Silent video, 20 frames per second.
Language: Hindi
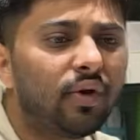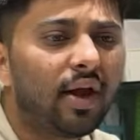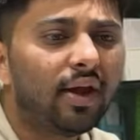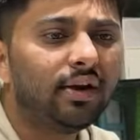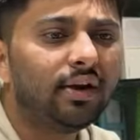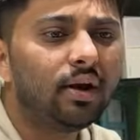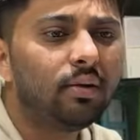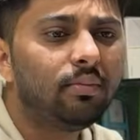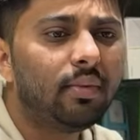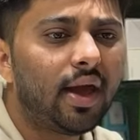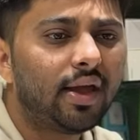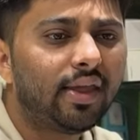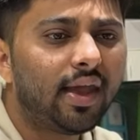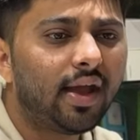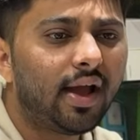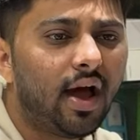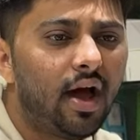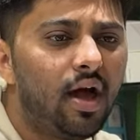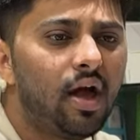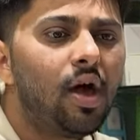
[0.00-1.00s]
फाइव हंड्रेड में आ
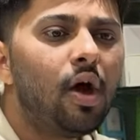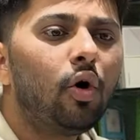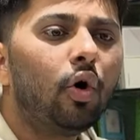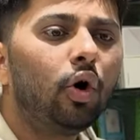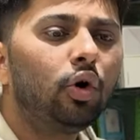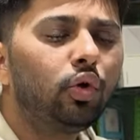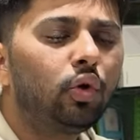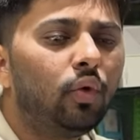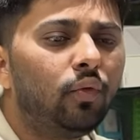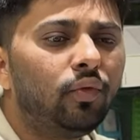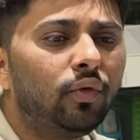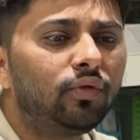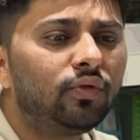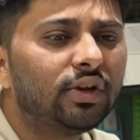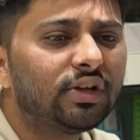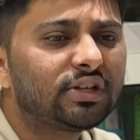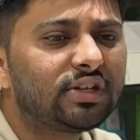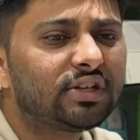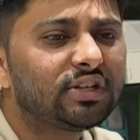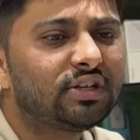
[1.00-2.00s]
जाएगा और टू
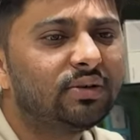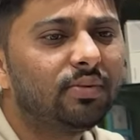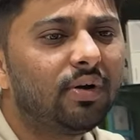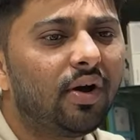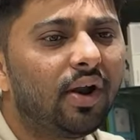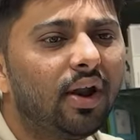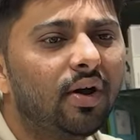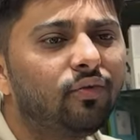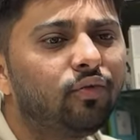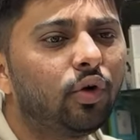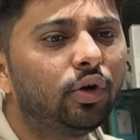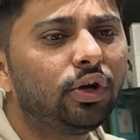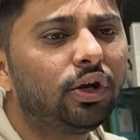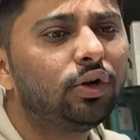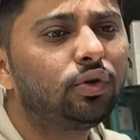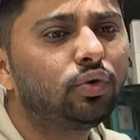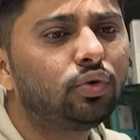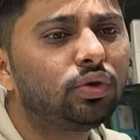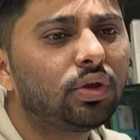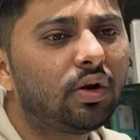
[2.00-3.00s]
फिफ्टी सिक्स जीबी वाला फोर्टी
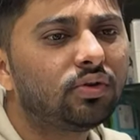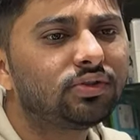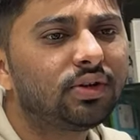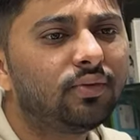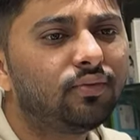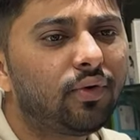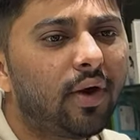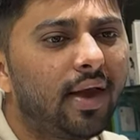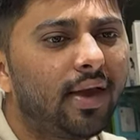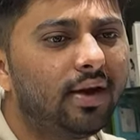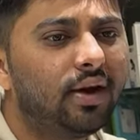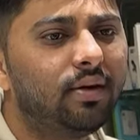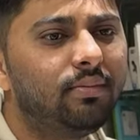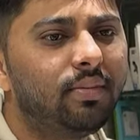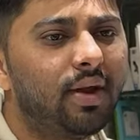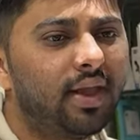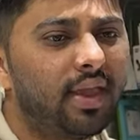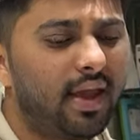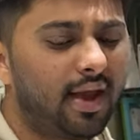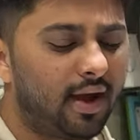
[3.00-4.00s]
टू थाउजेंड फाइव हंड्रेड
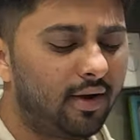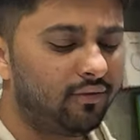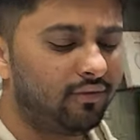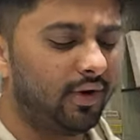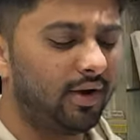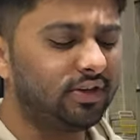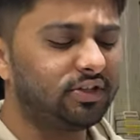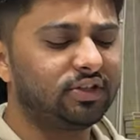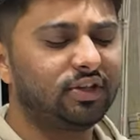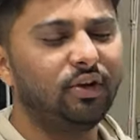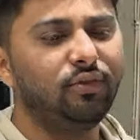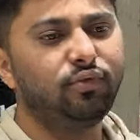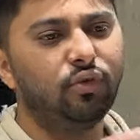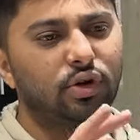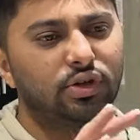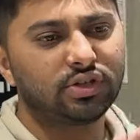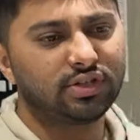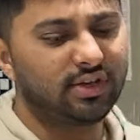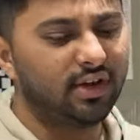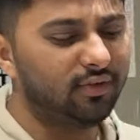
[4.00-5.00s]
में आ जाएगा फ्रेंड सिर्फ
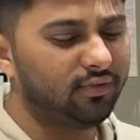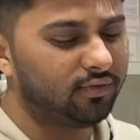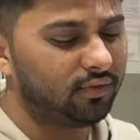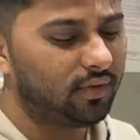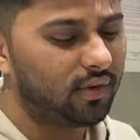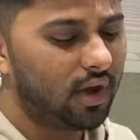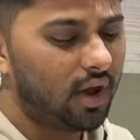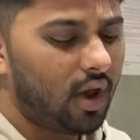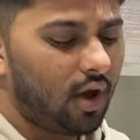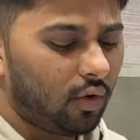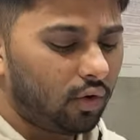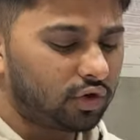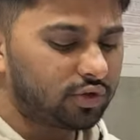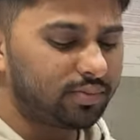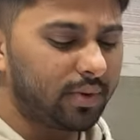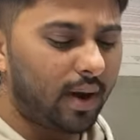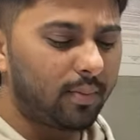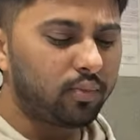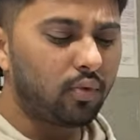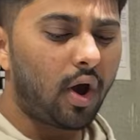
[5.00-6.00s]
और सिर्फ उस
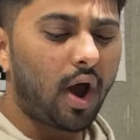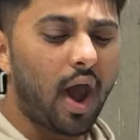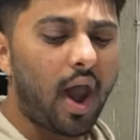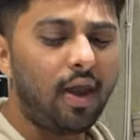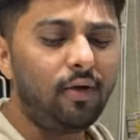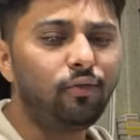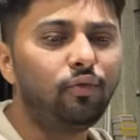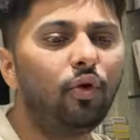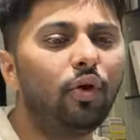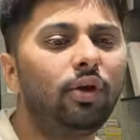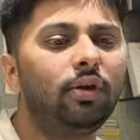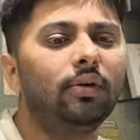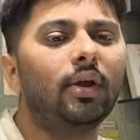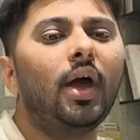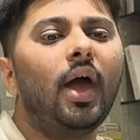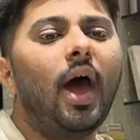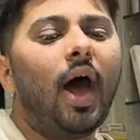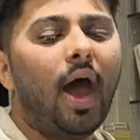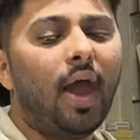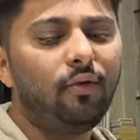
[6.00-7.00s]
पर आपको आईफोन
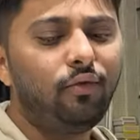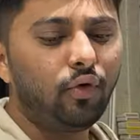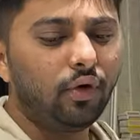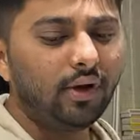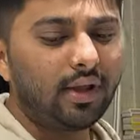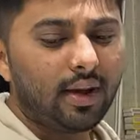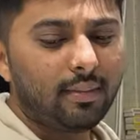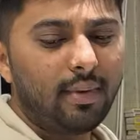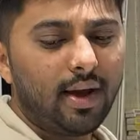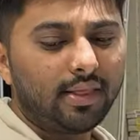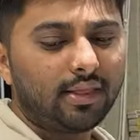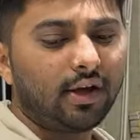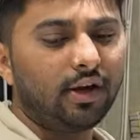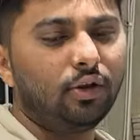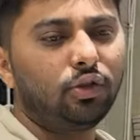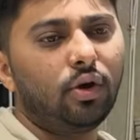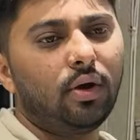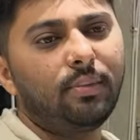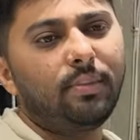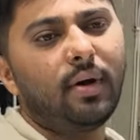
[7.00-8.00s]
आईफोन का बात
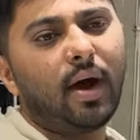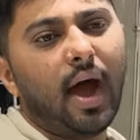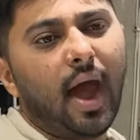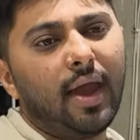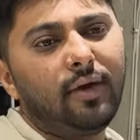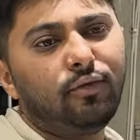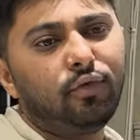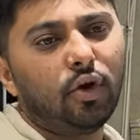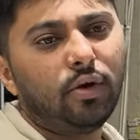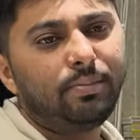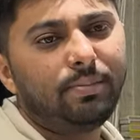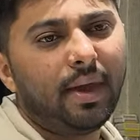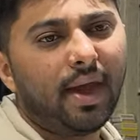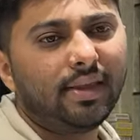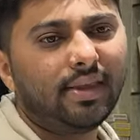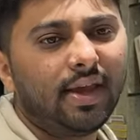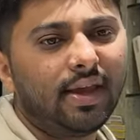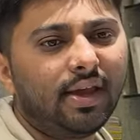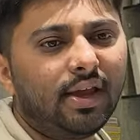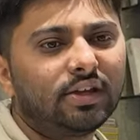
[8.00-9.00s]
करें तो आप आईफोन पे आ
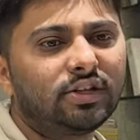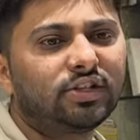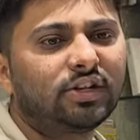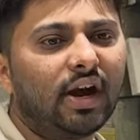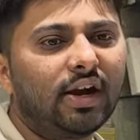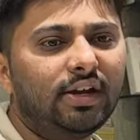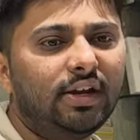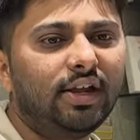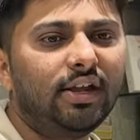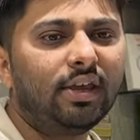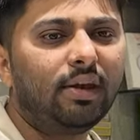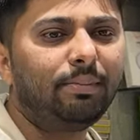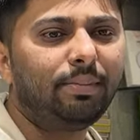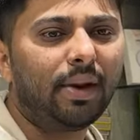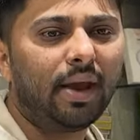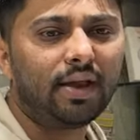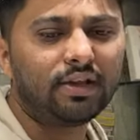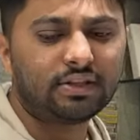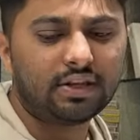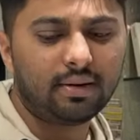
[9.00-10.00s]
जाएंगे स्टार्टिंग की
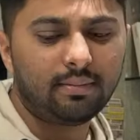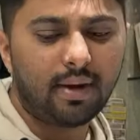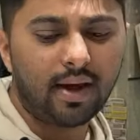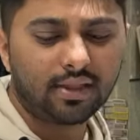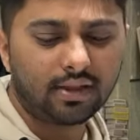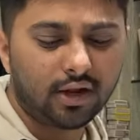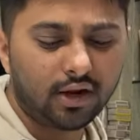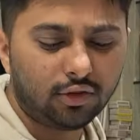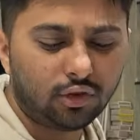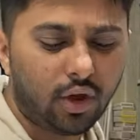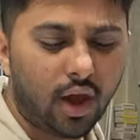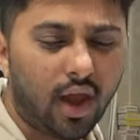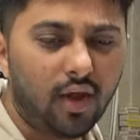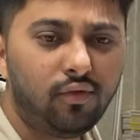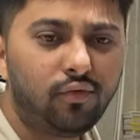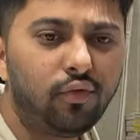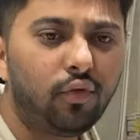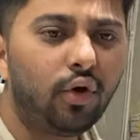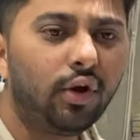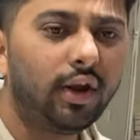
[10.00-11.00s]
प्राइस की बात करें तो
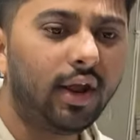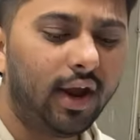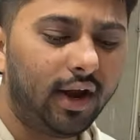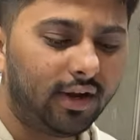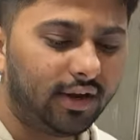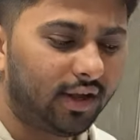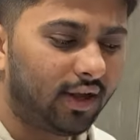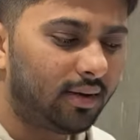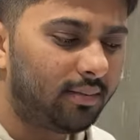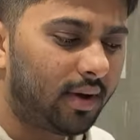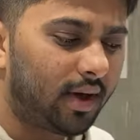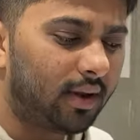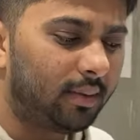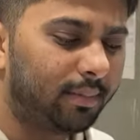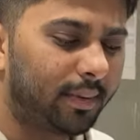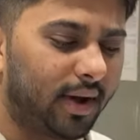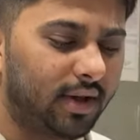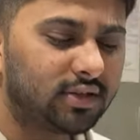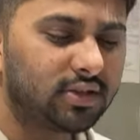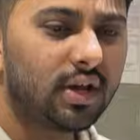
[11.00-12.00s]
आईफोन एट है हमारे
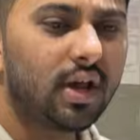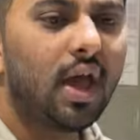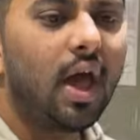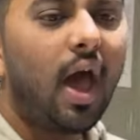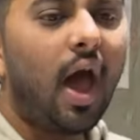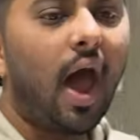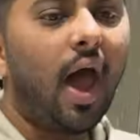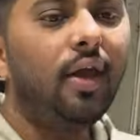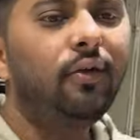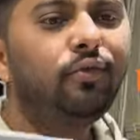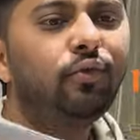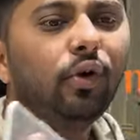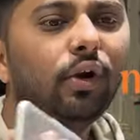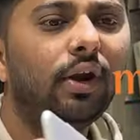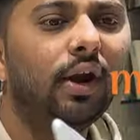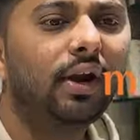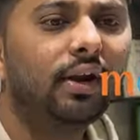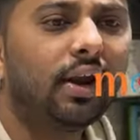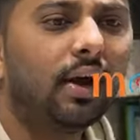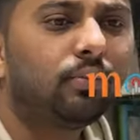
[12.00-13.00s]
पास
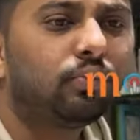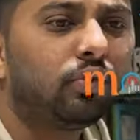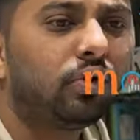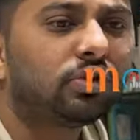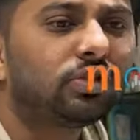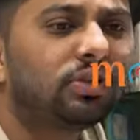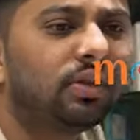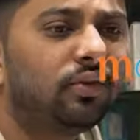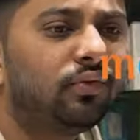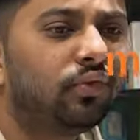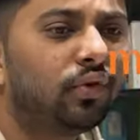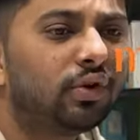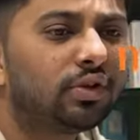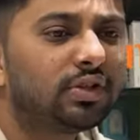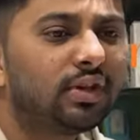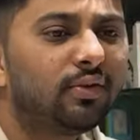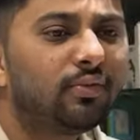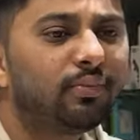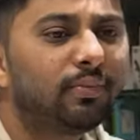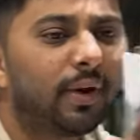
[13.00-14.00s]
आईफोन एट आपको सिर्फ और
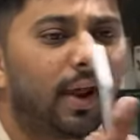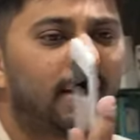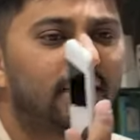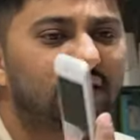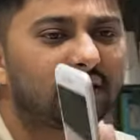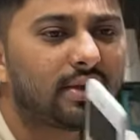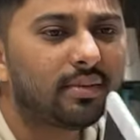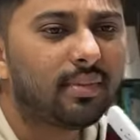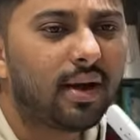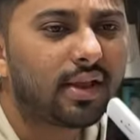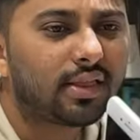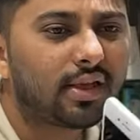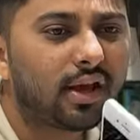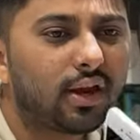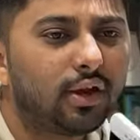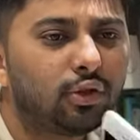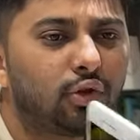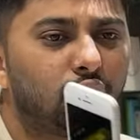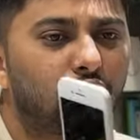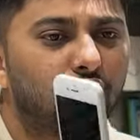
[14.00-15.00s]
सिर्फ प्राइस की बात
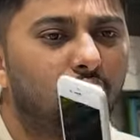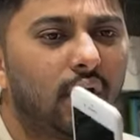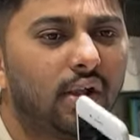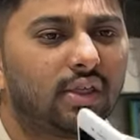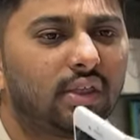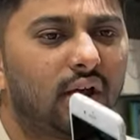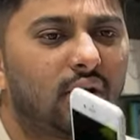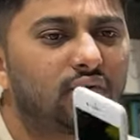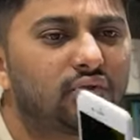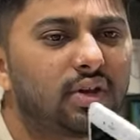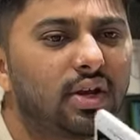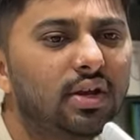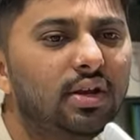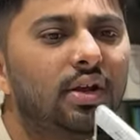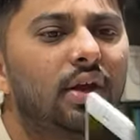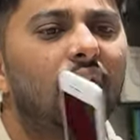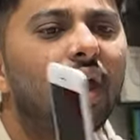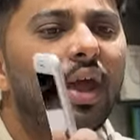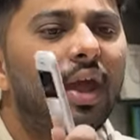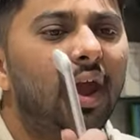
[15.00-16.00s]
करें तो ट्वेल्व थाउजेंड
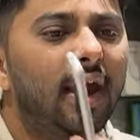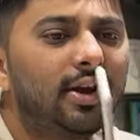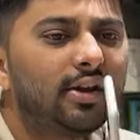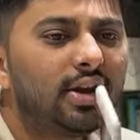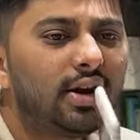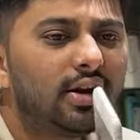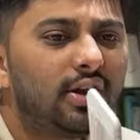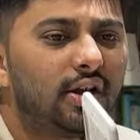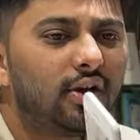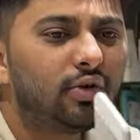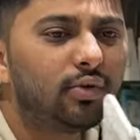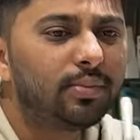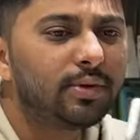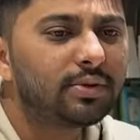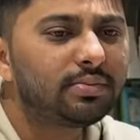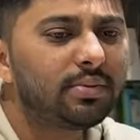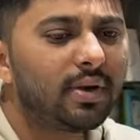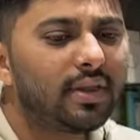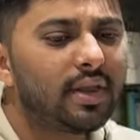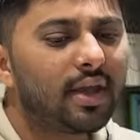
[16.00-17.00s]
एट हंड्रेड
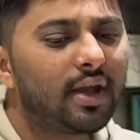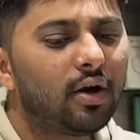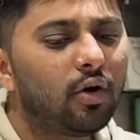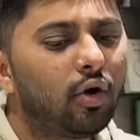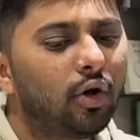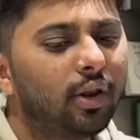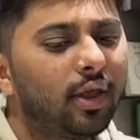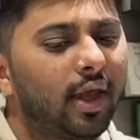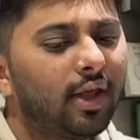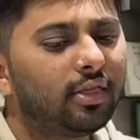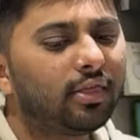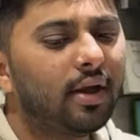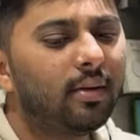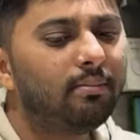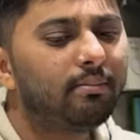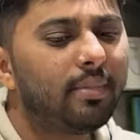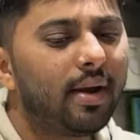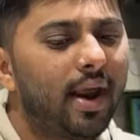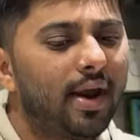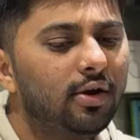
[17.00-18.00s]
रुपीज में आ जाएगा और
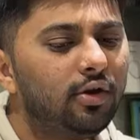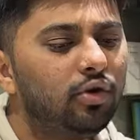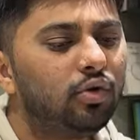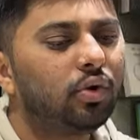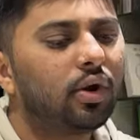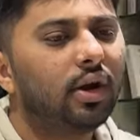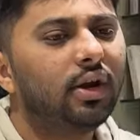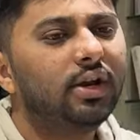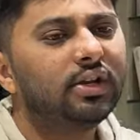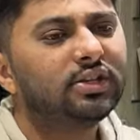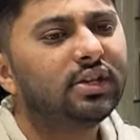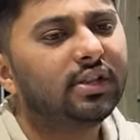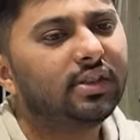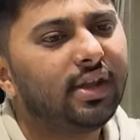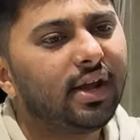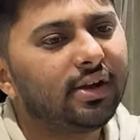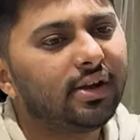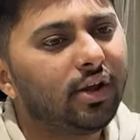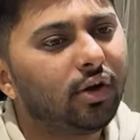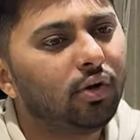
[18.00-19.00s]
एकदम ब्रांड न्यू कंडीशन
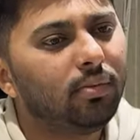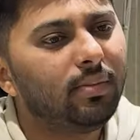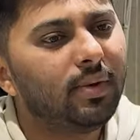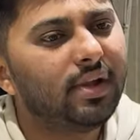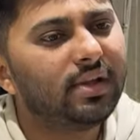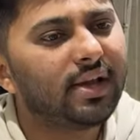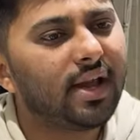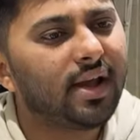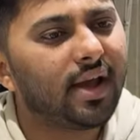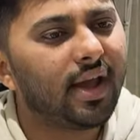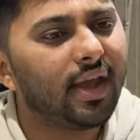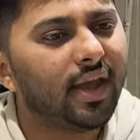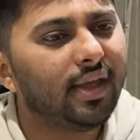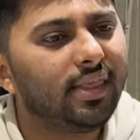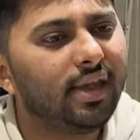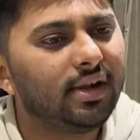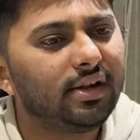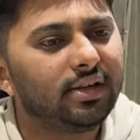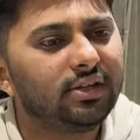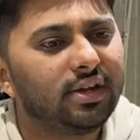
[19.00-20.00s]
देखने को मिल जाएगा ये
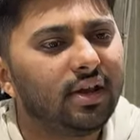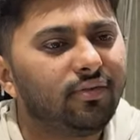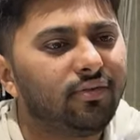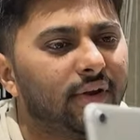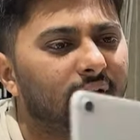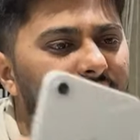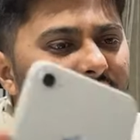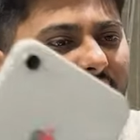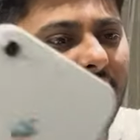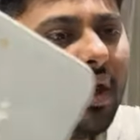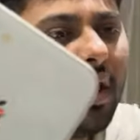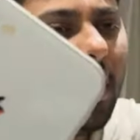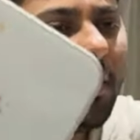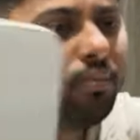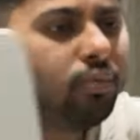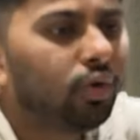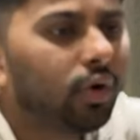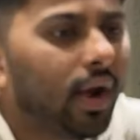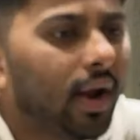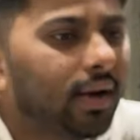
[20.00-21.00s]
देख लीजिए फ्रेंड्स
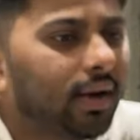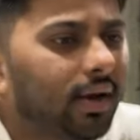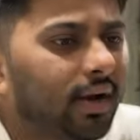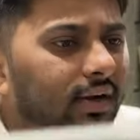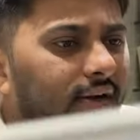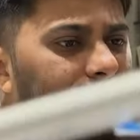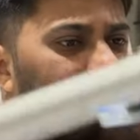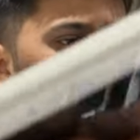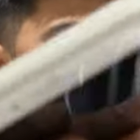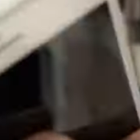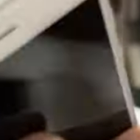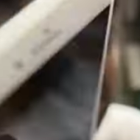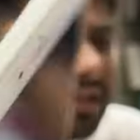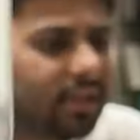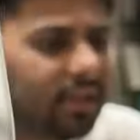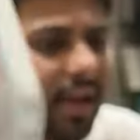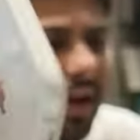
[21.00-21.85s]
पूरा नीट कंडीशन